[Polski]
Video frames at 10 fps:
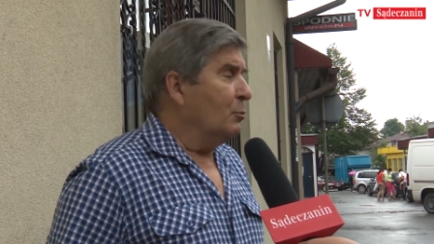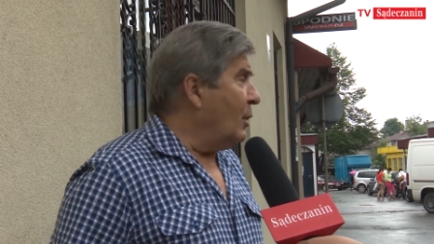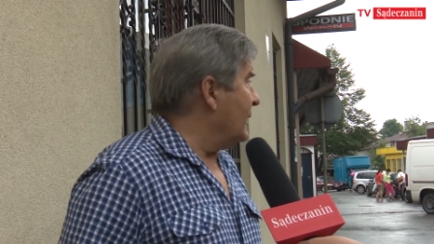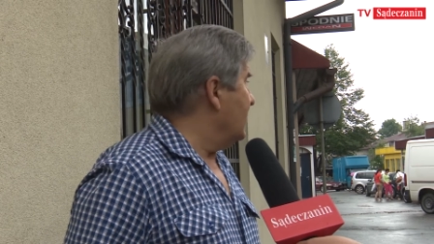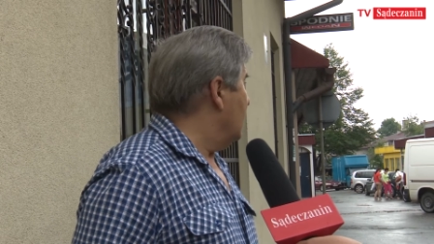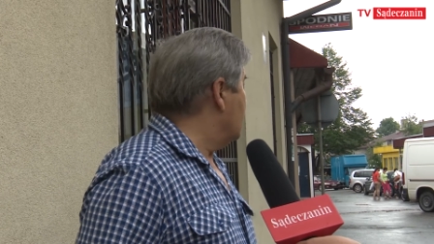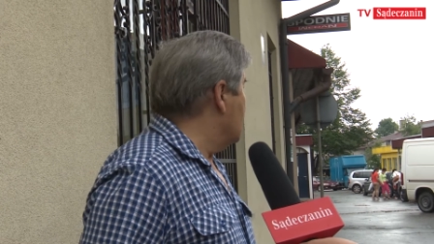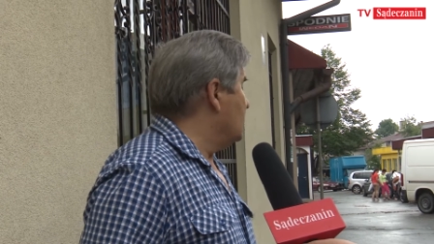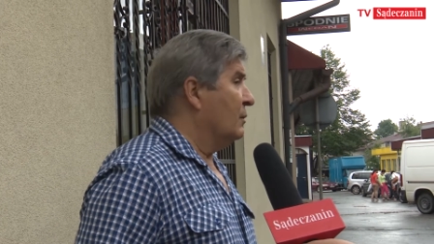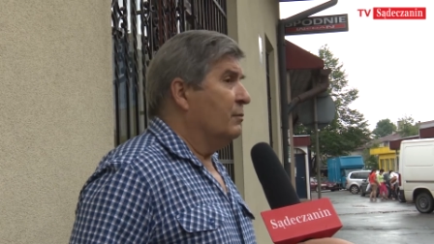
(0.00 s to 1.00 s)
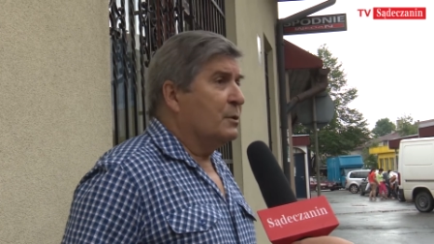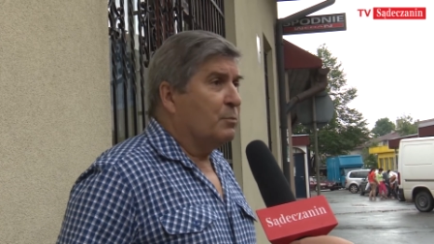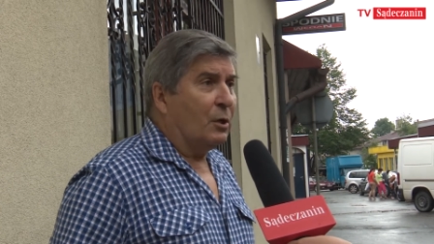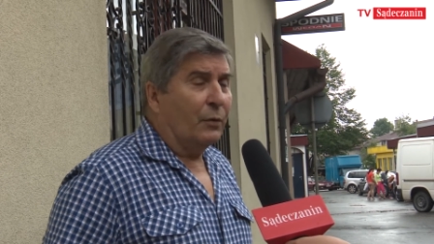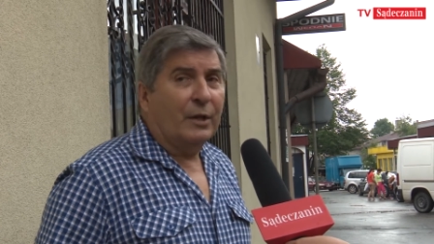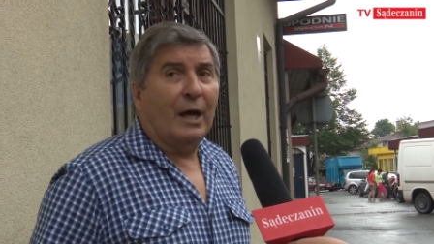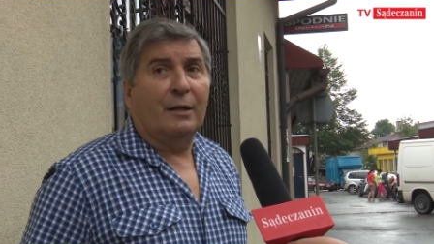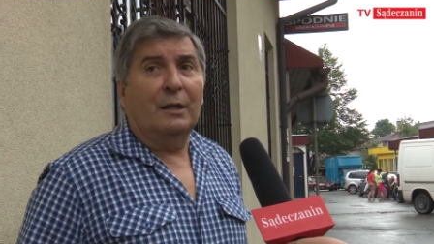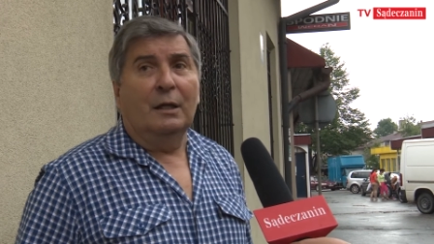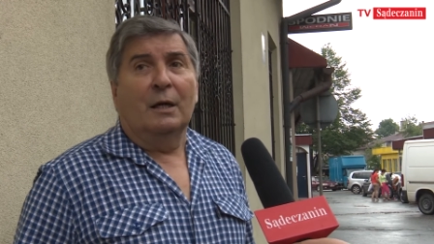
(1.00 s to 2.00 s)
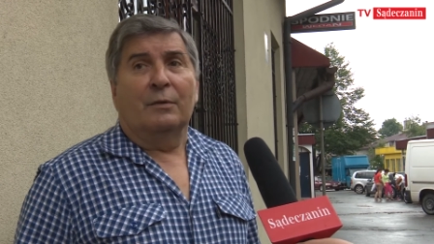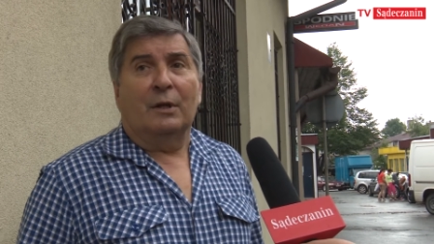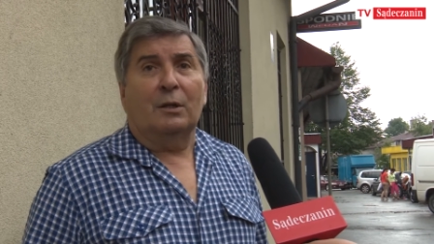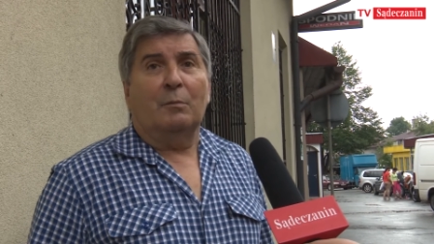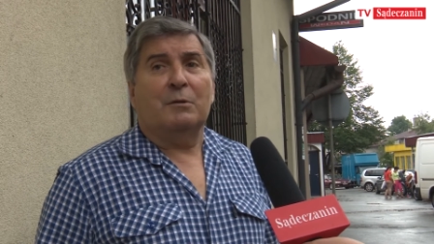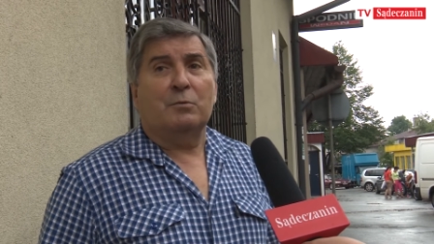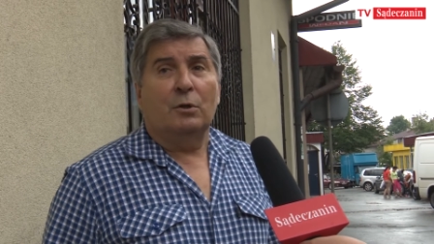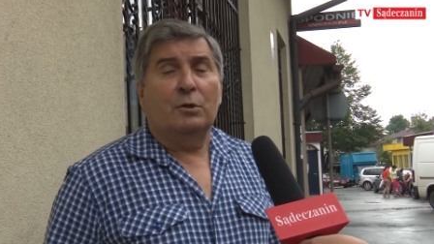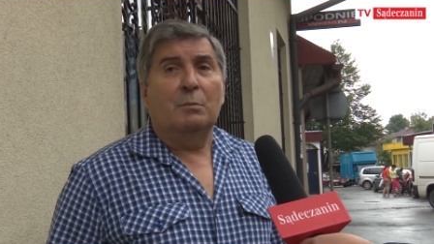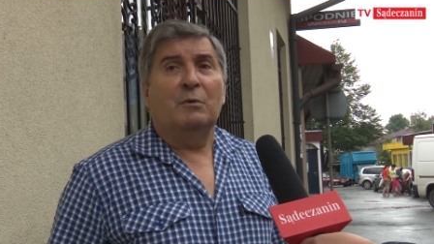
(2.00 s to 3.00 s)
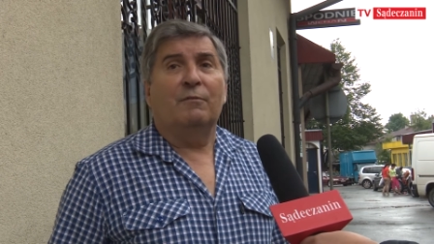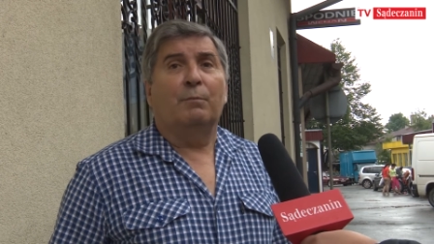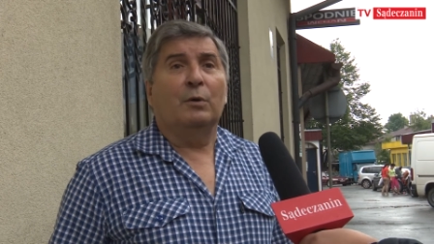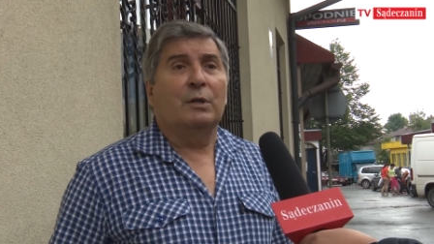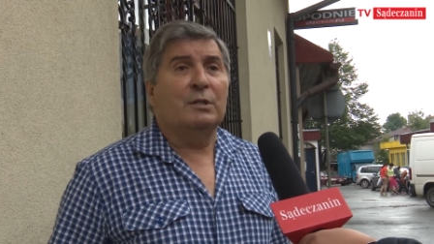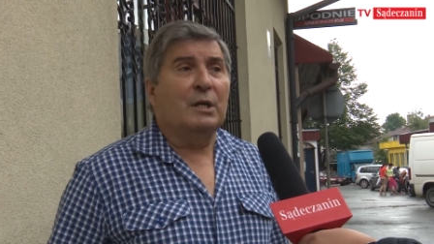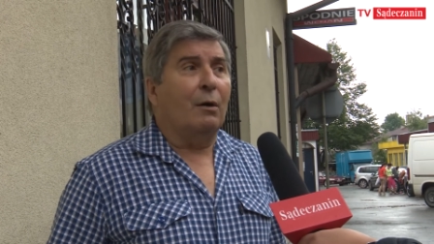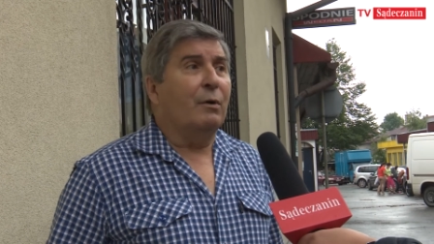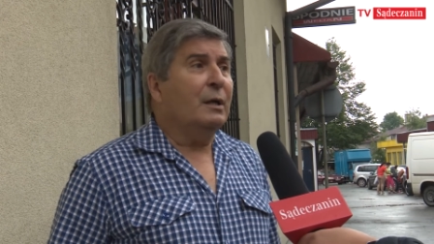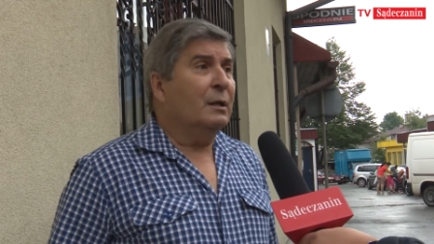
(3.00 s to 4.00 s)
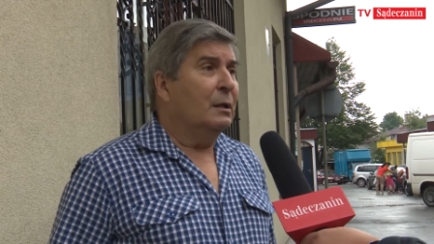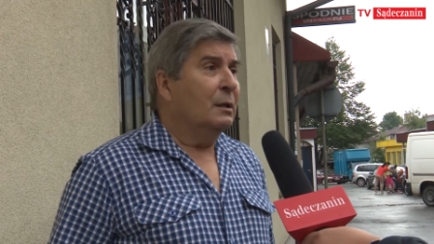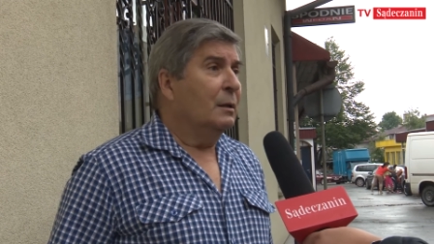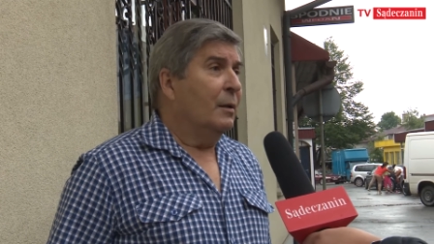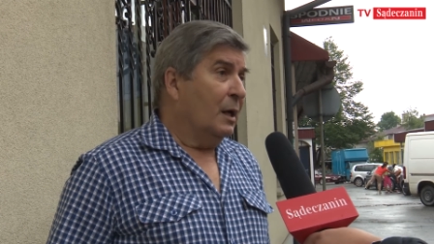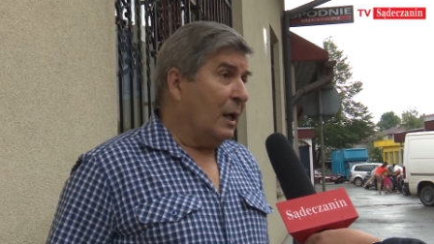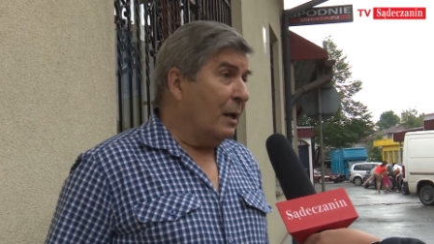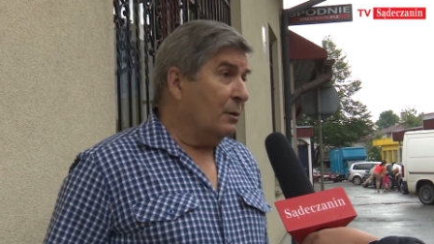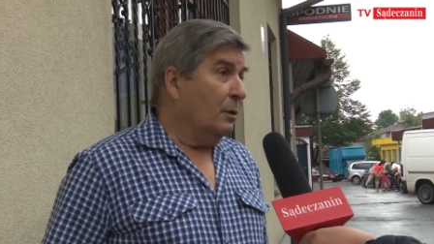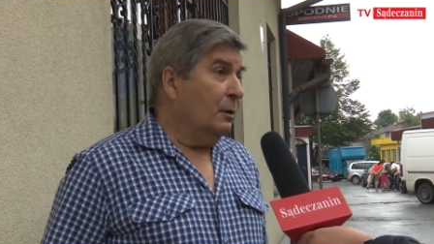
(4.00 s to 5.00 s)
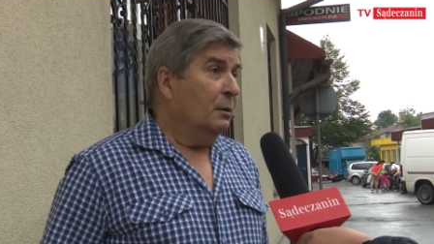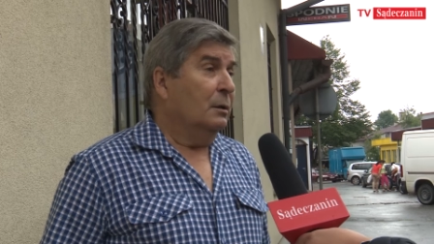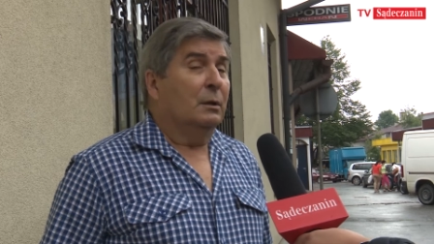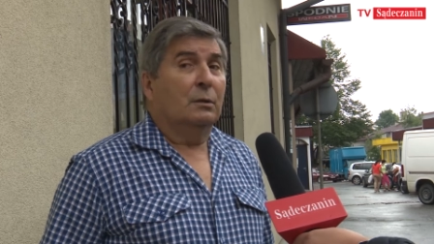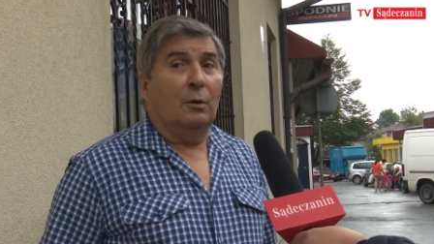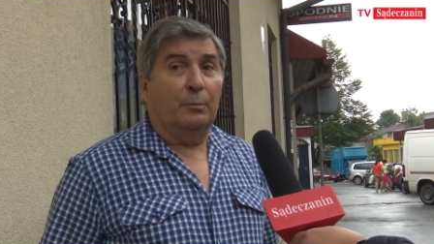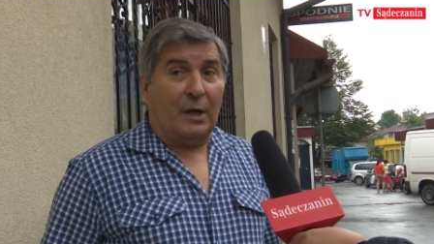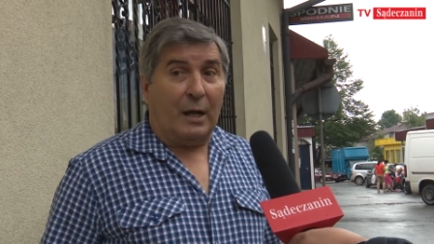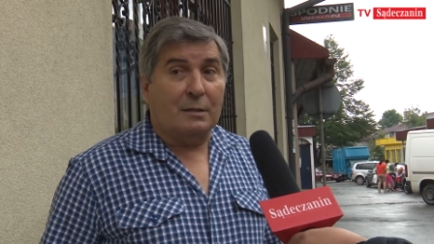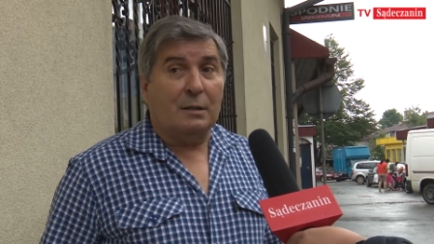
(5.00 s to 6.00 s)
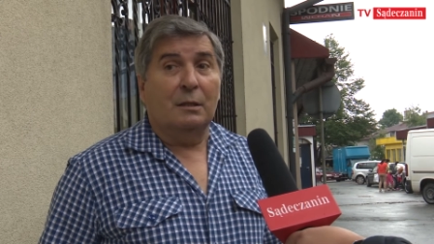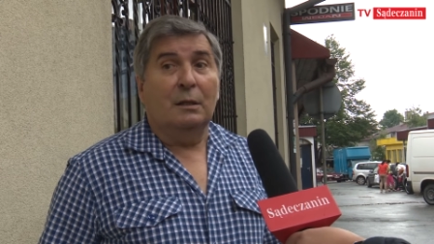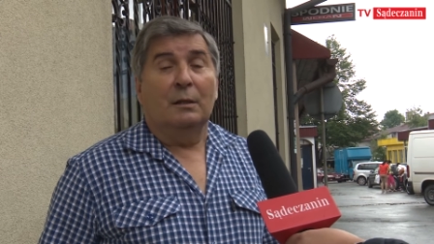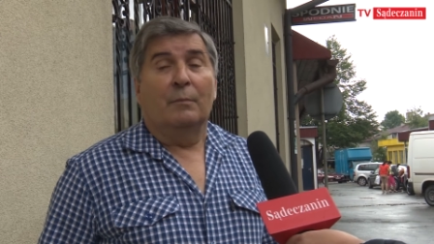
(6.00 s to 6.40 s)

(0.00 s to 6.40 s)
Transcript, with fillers: ładnie, czysto wysprzątane, natomiast przychodzimy w poniedziałek rano do pracy,